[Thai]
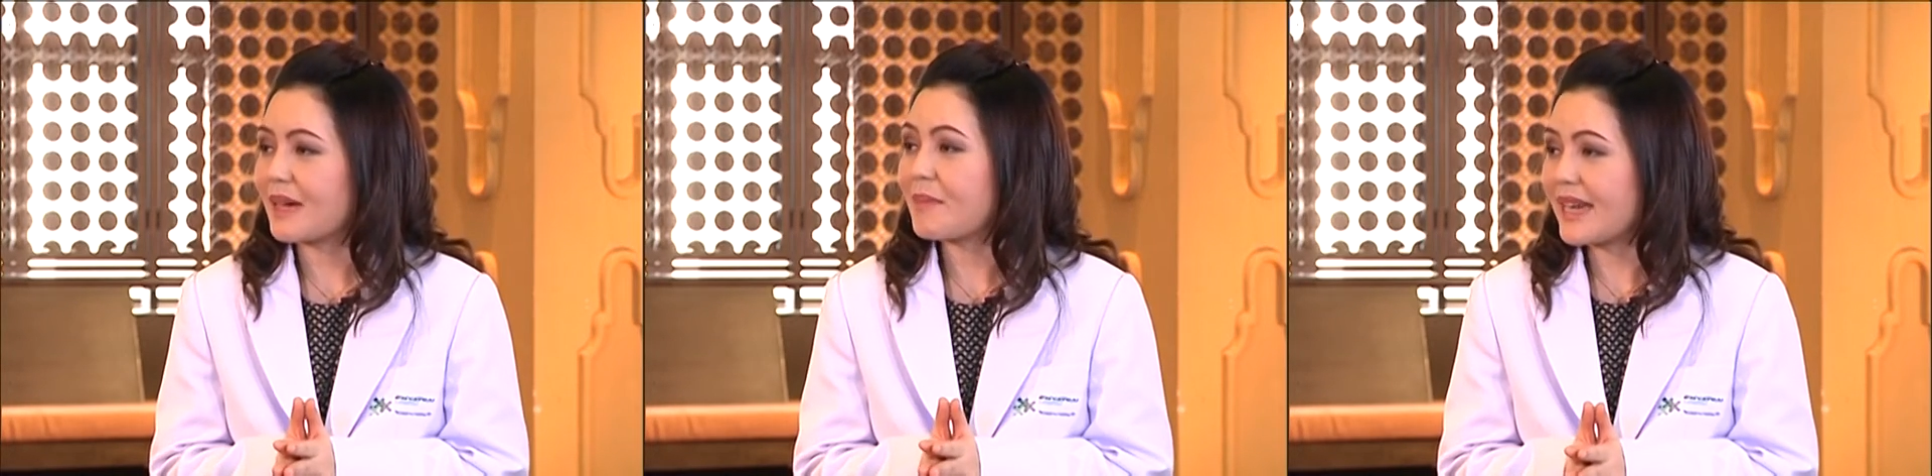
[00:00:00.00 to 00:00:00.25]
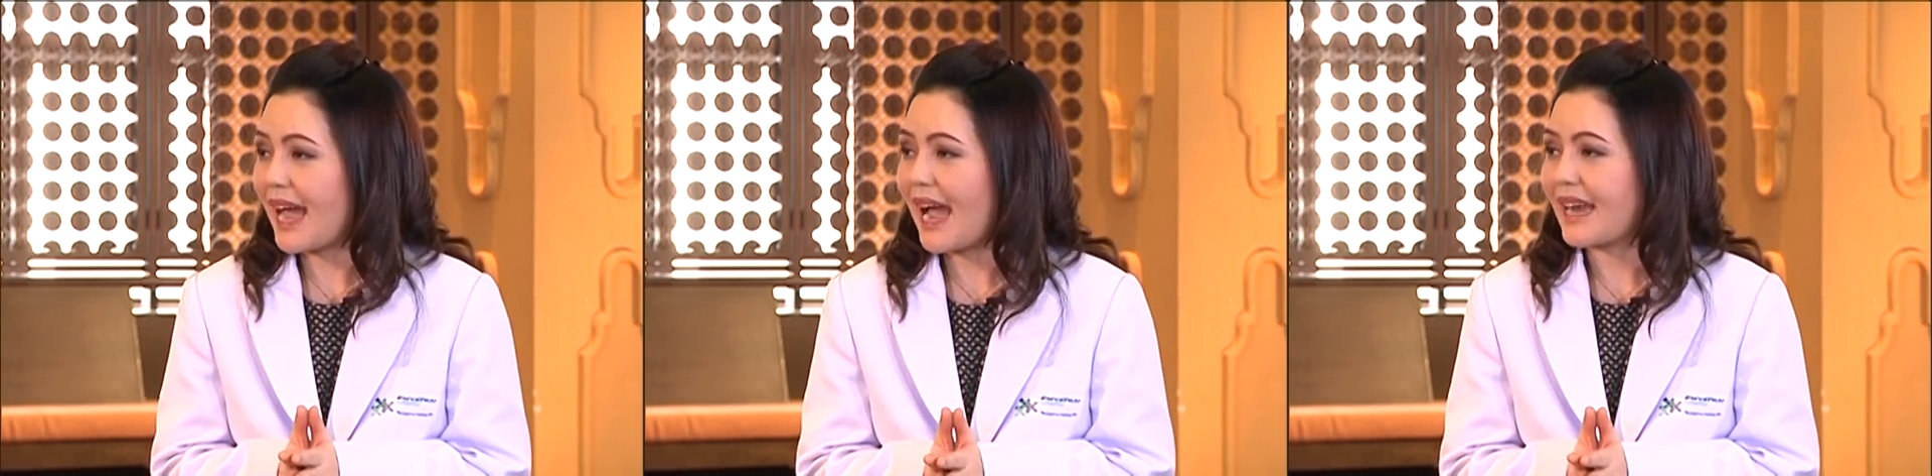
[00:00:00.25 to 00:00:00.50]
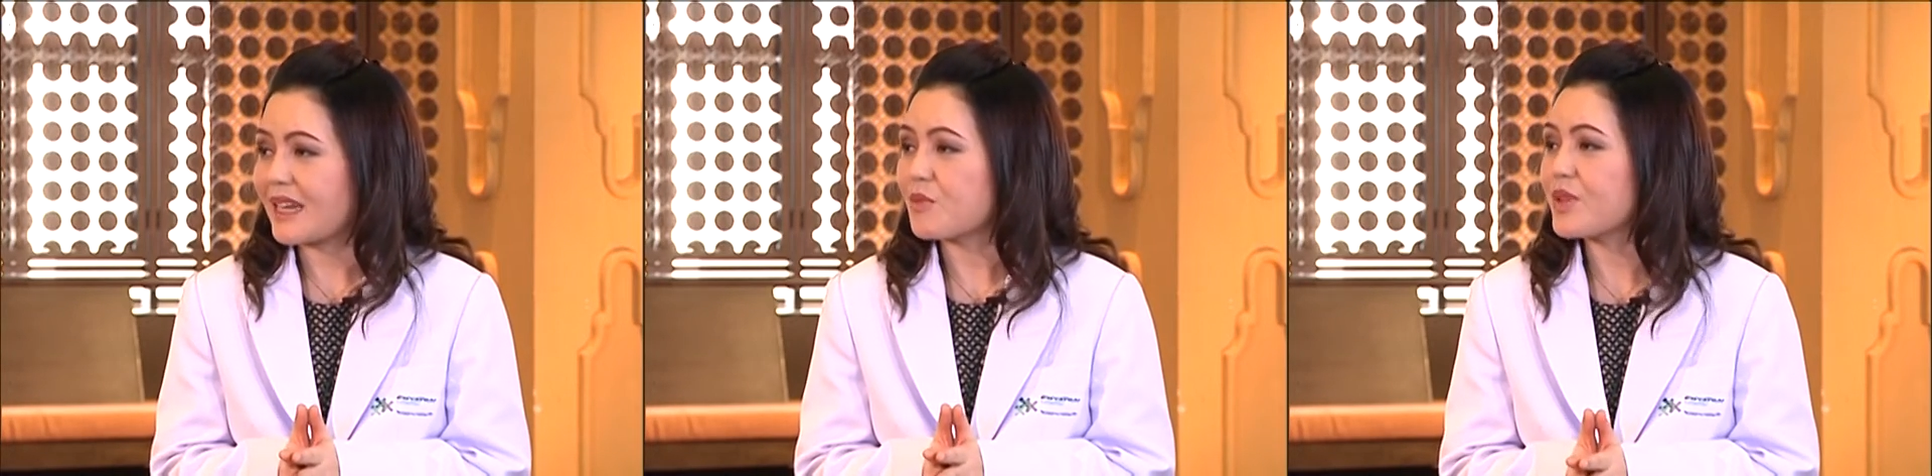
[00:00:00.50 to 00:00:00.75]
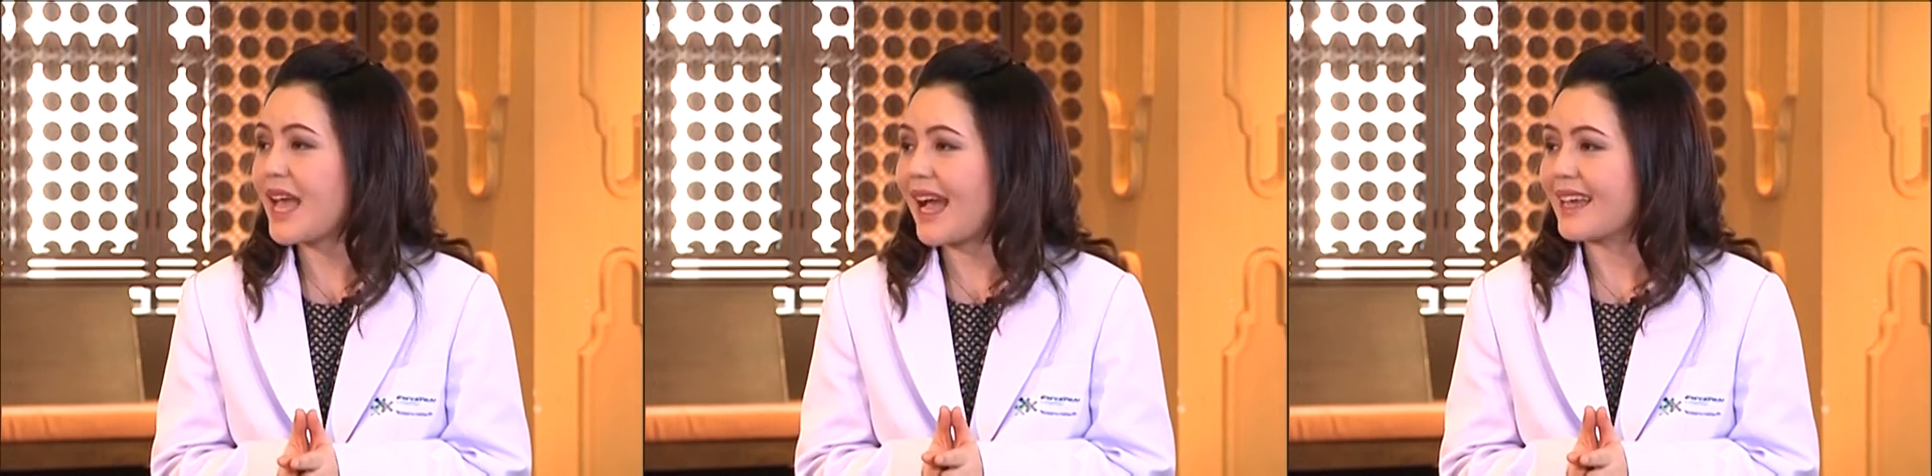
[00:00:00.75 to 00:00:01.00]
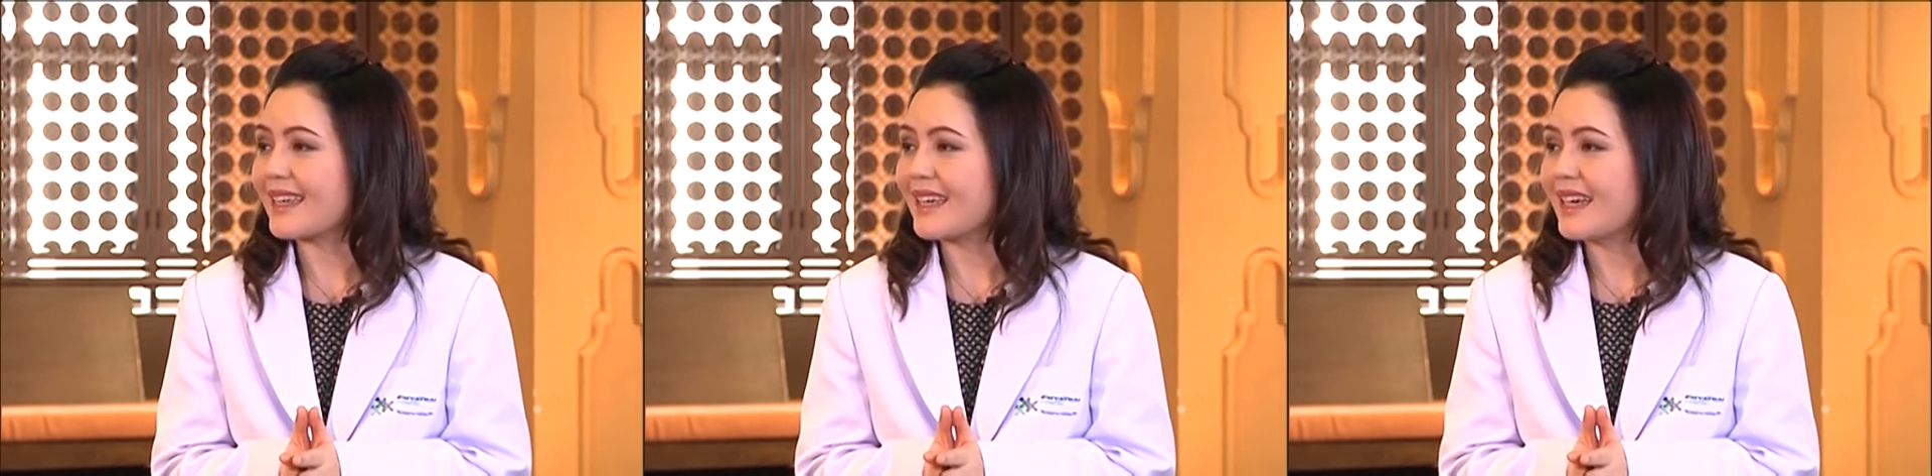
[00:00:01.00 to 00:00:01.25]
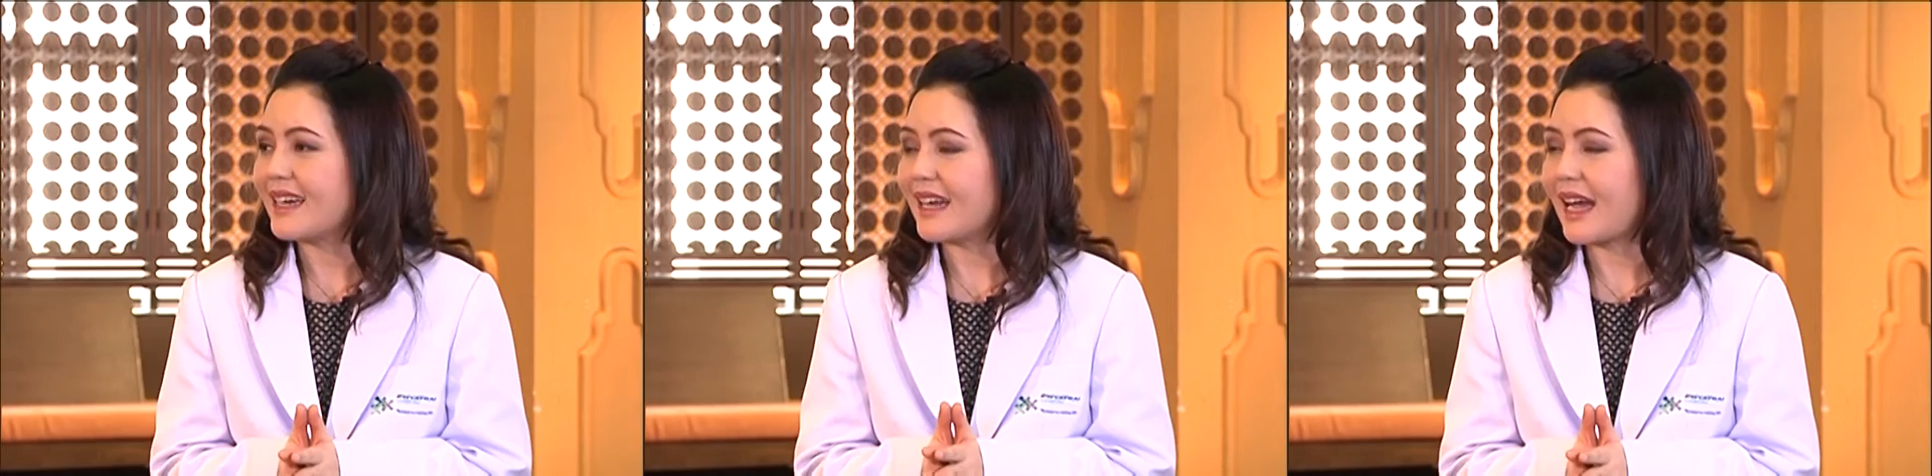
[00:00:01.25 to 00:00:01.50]
ธรรมดาในผู้ใหญ่
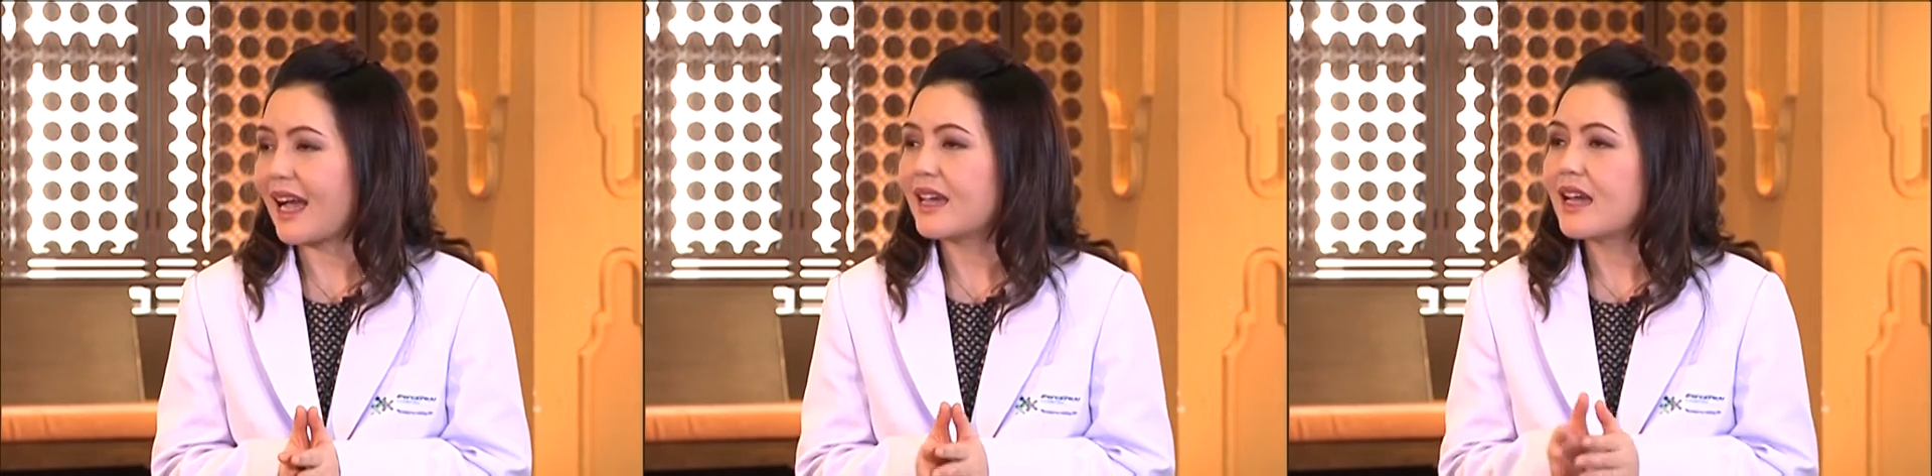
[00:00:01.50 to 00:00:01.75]
นะคะ